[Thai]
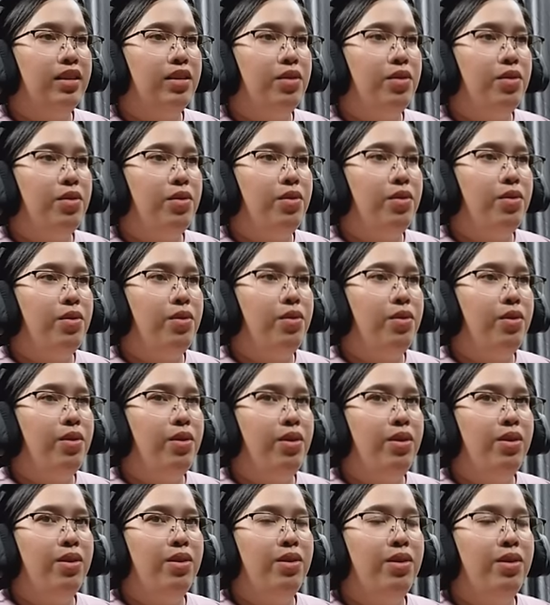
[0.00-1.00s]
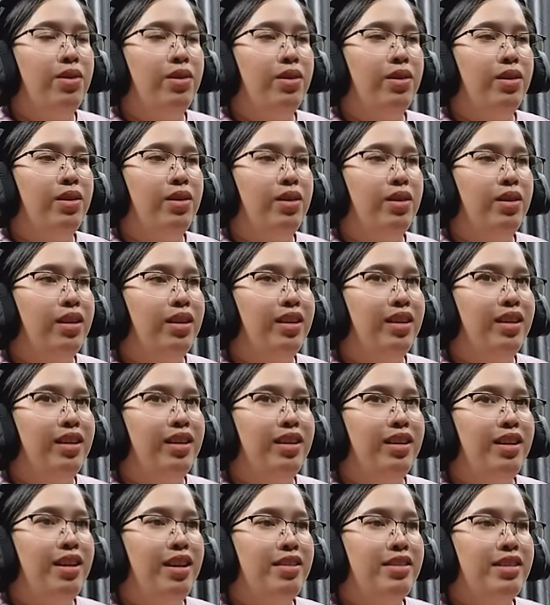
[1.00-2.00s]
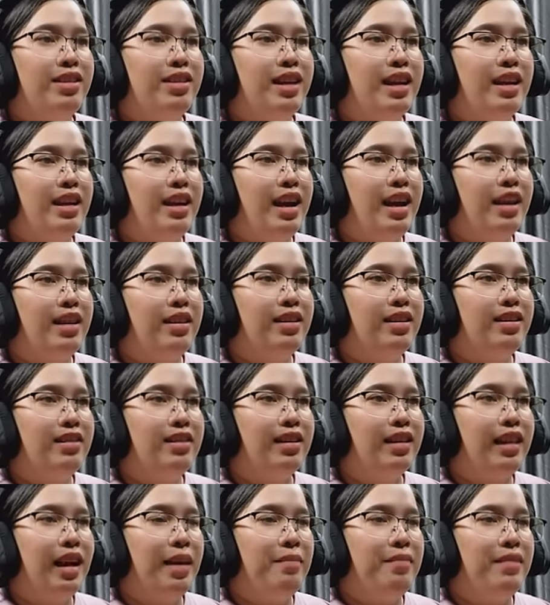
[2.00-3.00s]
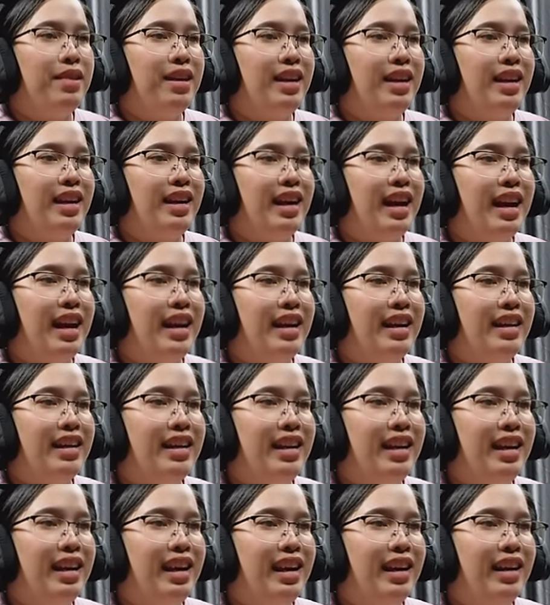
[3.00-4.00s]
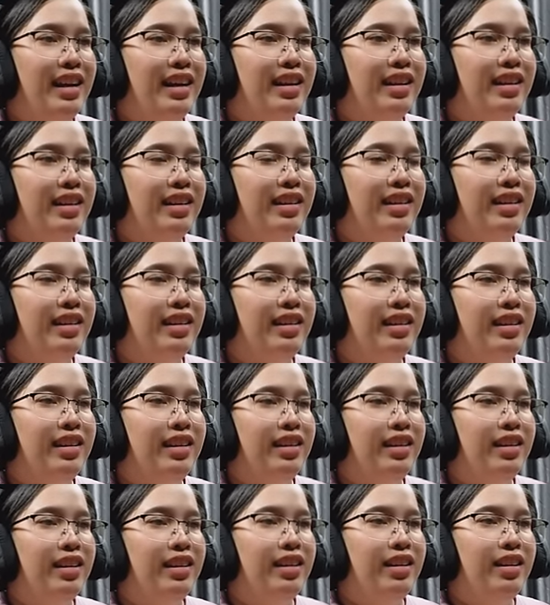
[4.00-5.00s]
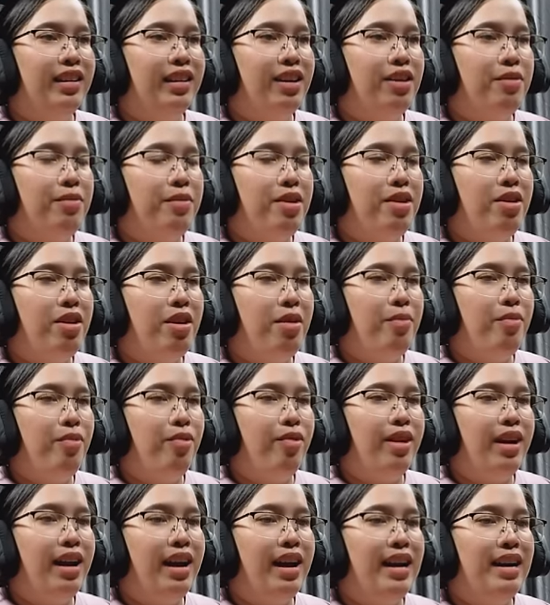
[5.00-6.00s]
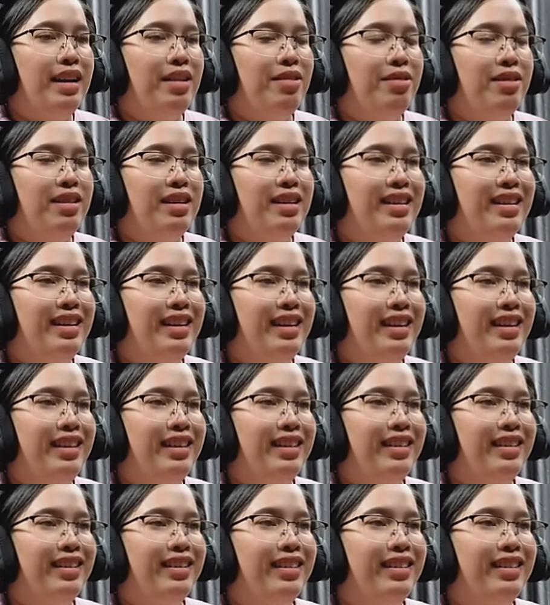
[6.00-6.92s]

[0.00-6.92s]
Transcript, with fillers: โอ้โหแล้วเราจะใช้งานเครื่องสตัมป์นี้ยังไงคะเนี่ยเขาไม่ยอมหมุนให้เราเลย